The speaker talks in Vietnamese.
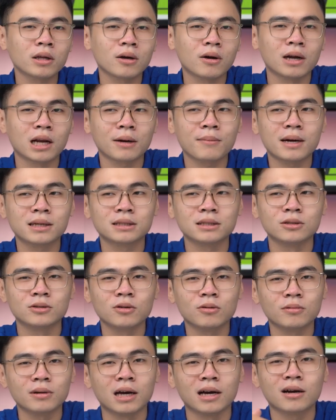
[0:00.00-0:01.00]
nhỏ để các bạn sử
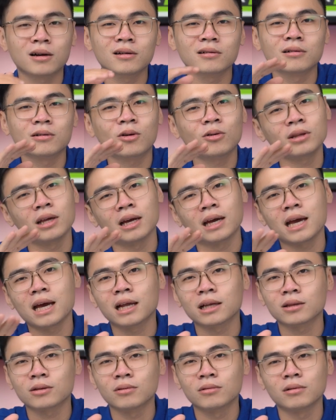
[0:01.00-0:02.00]
dụng để có thể
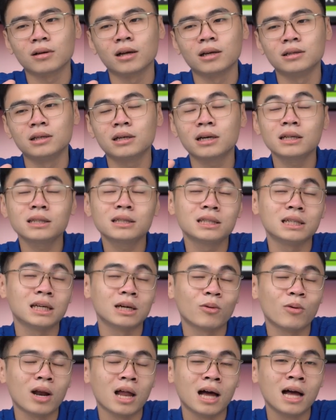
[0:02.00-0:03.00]
nghe được những cái
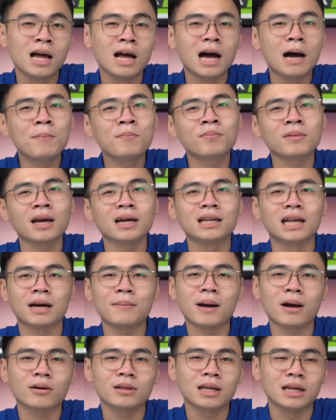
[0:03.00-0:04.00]
gì gọi là âm thanh để
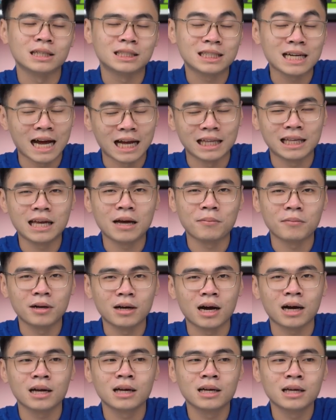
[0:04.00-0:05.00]
các bạn có thể trải nghiệm
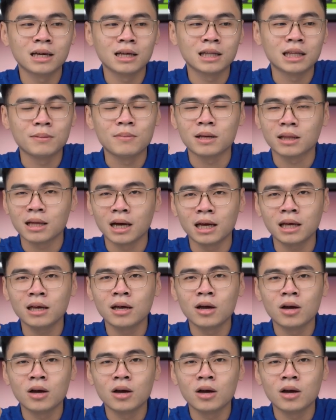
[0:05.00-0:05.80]
được. Thì mình thấy